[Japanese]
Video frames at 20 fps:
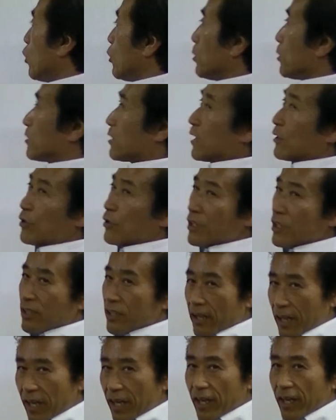登った時に
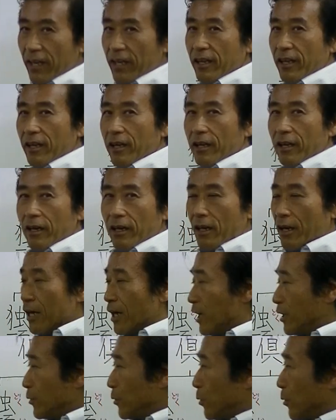ね
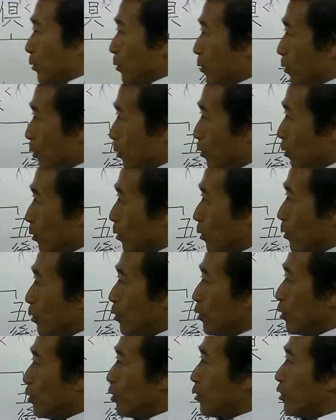あ
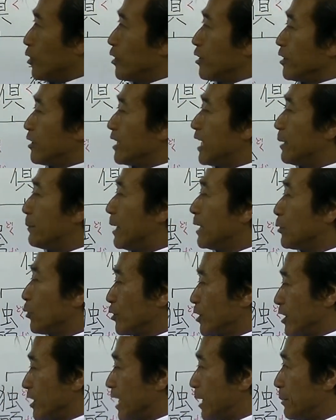のー、山
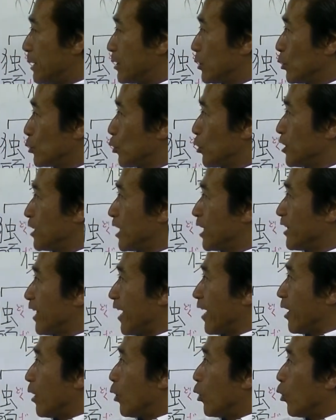鳥山の鳥が
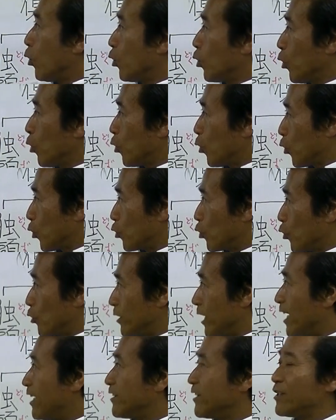ねほろほろと
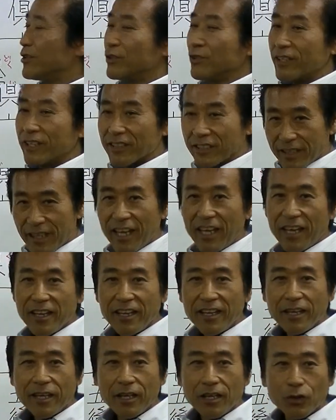鳴いてるんですね
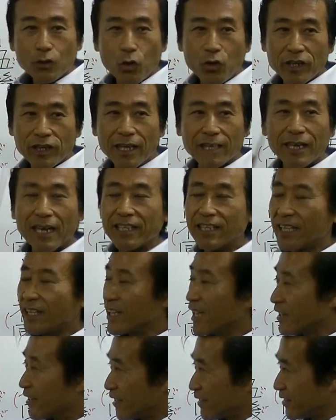鳥が鳴いて
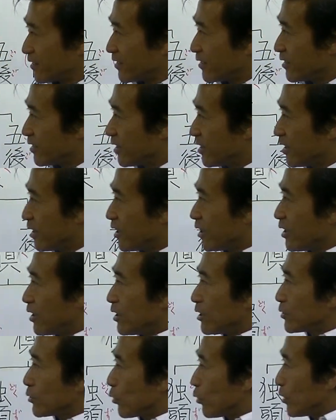たんです
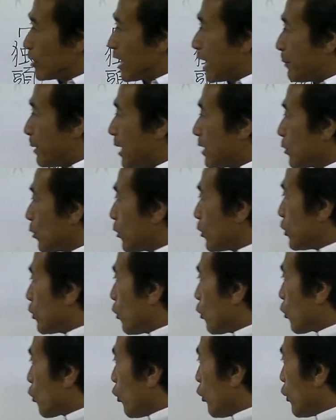その山鳥
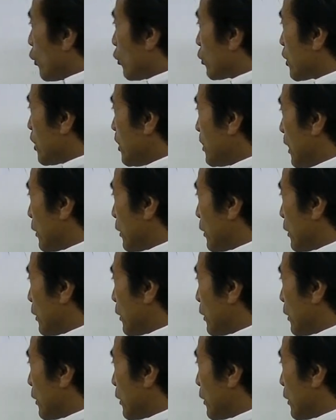を声を聞い